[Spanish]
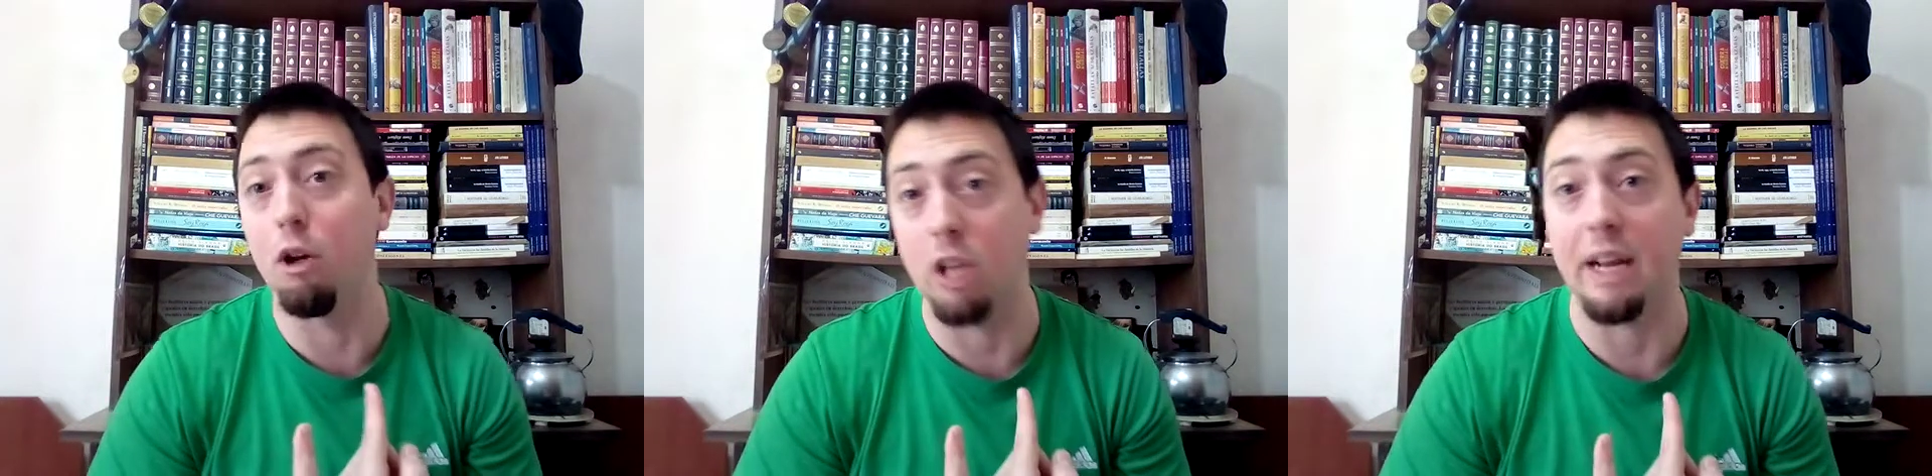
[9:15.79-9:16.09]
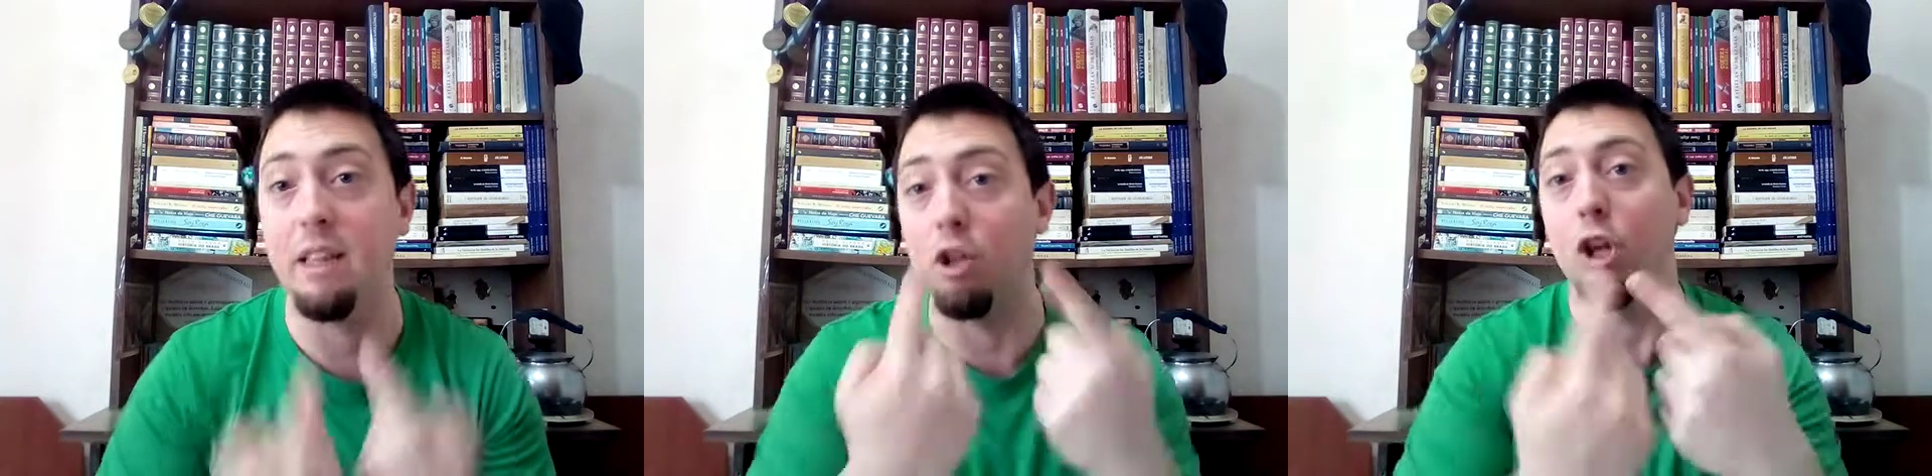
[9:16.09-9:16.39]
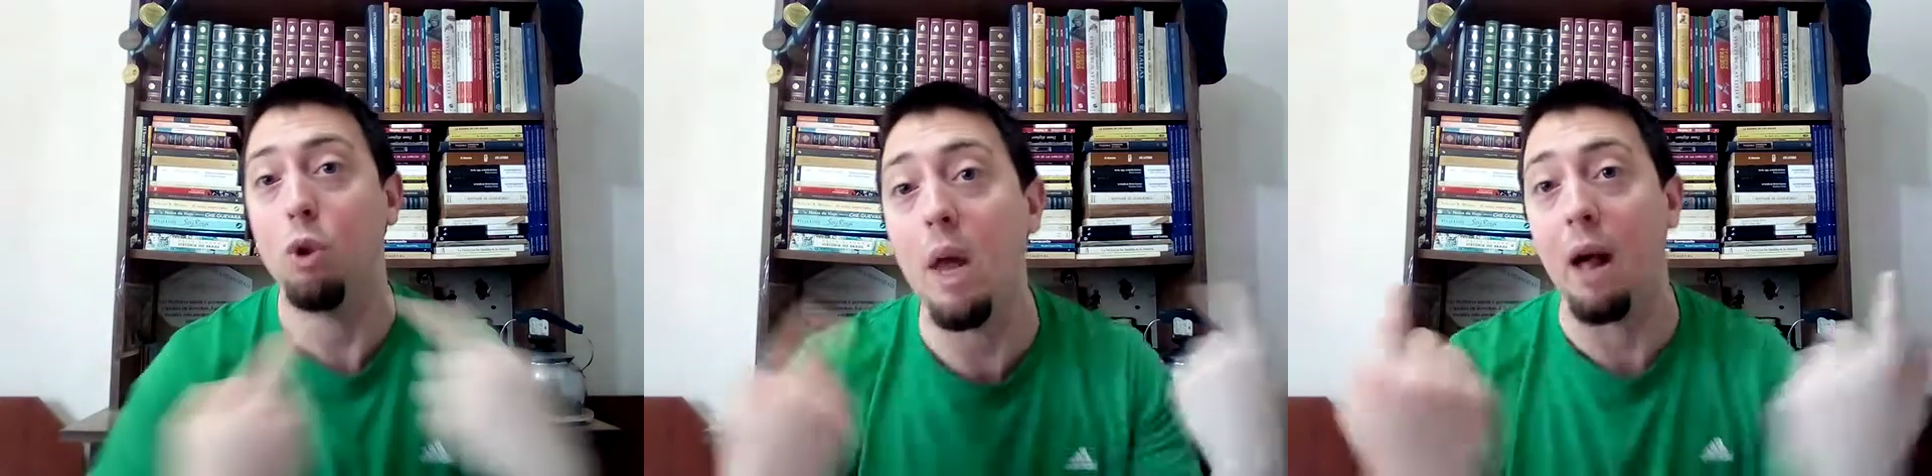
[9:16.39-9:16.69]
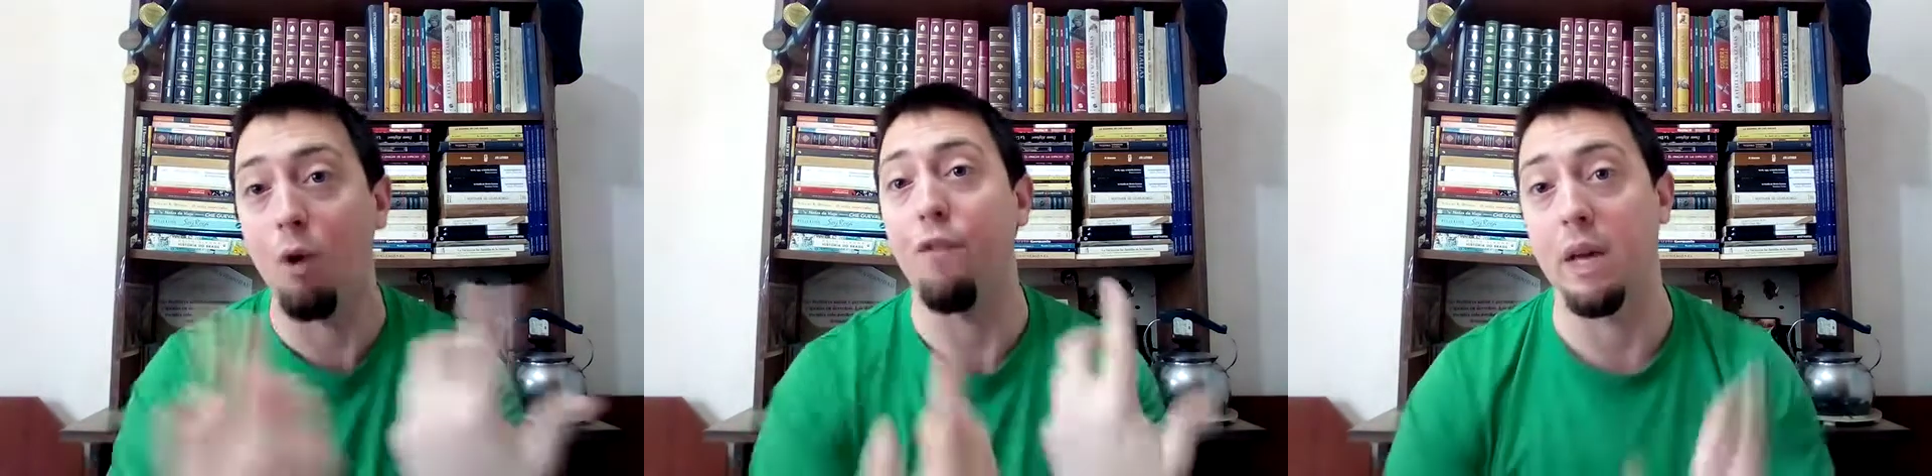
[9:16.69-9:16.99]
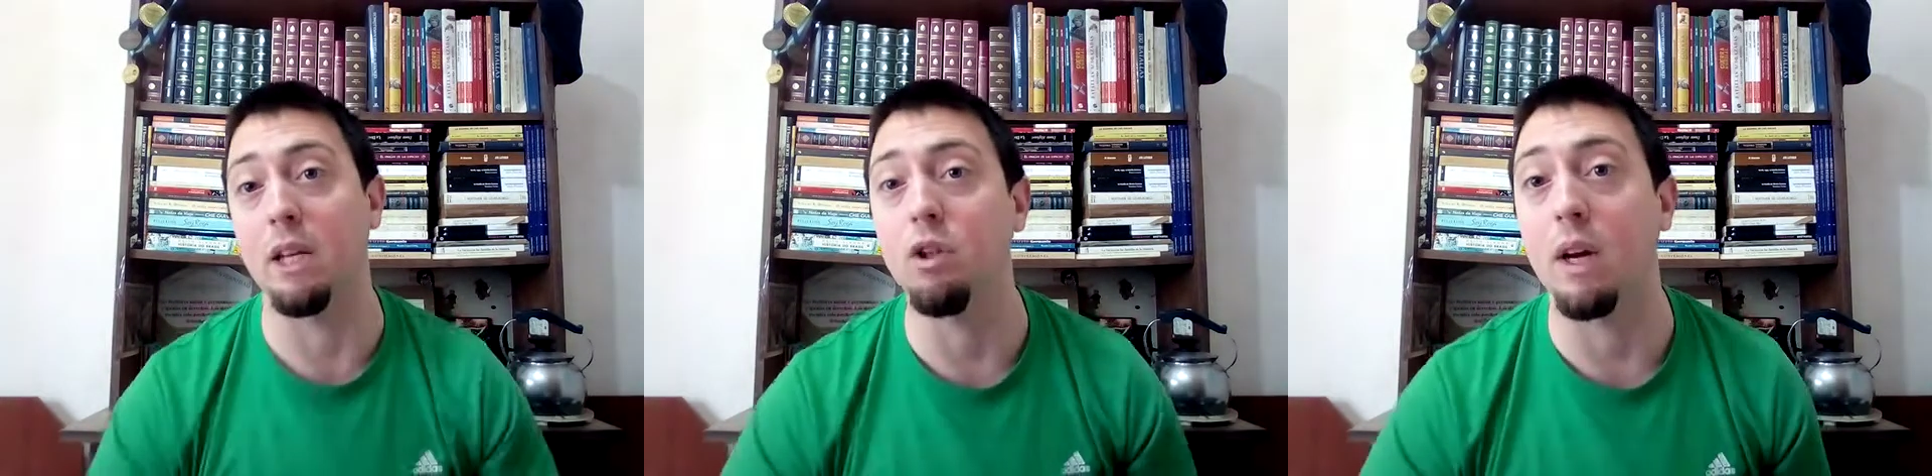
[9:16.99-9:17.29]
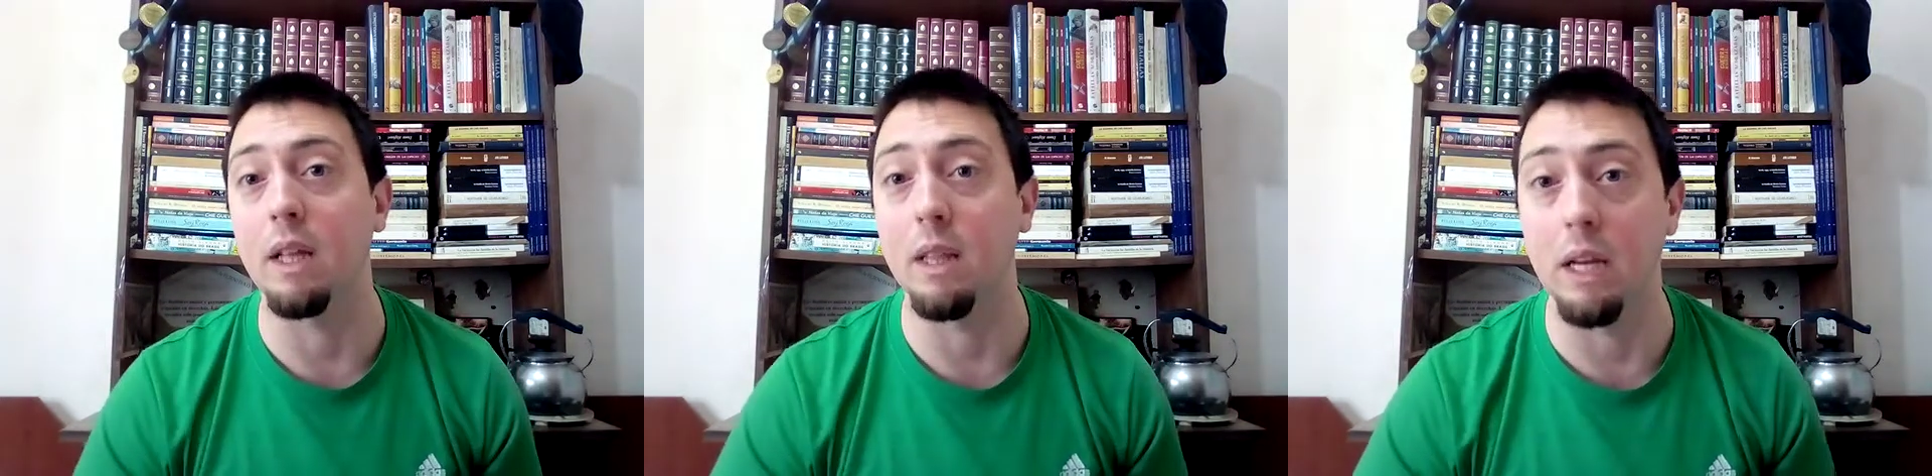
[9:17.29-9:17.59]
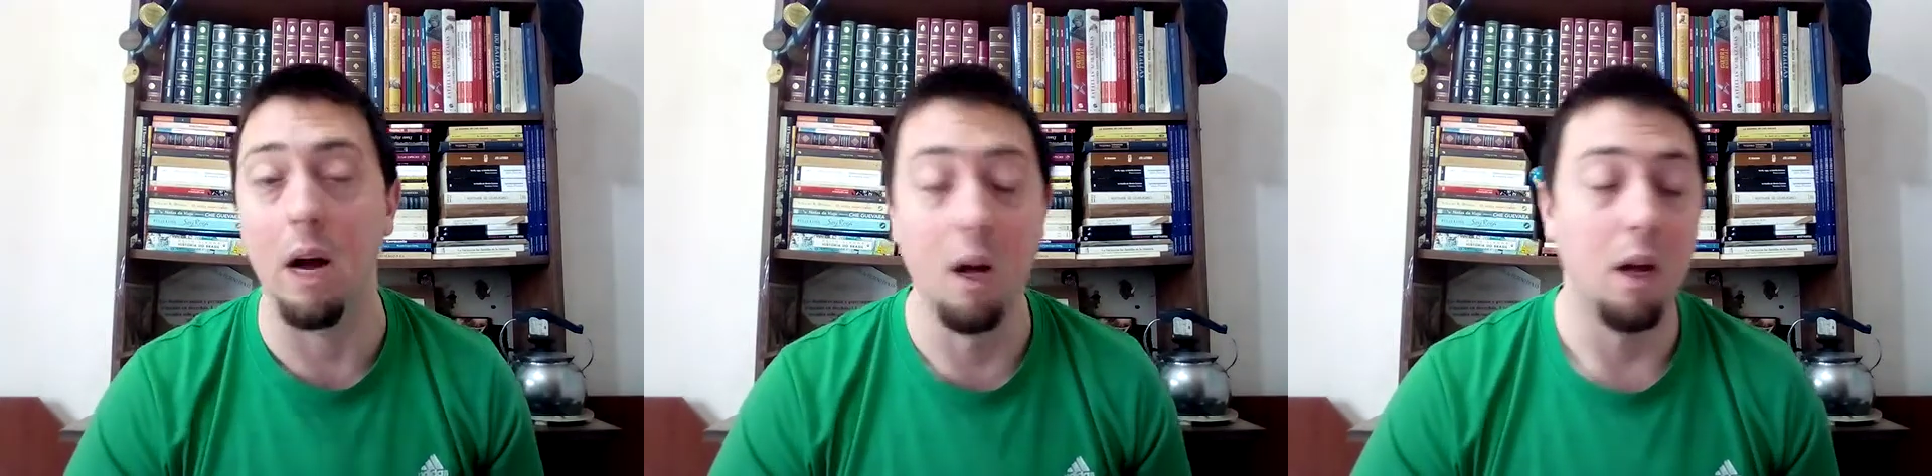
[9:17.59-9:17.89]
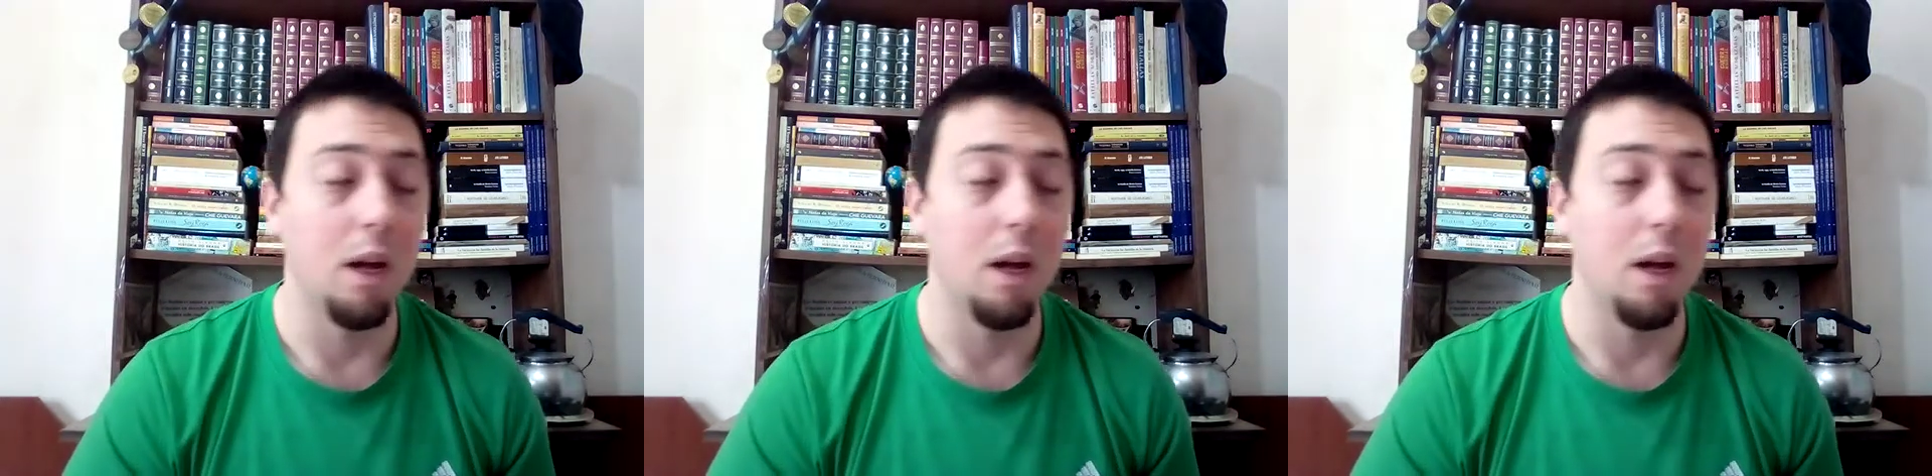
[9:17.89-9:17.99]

los argentinos, de toda la Confederación Argentina.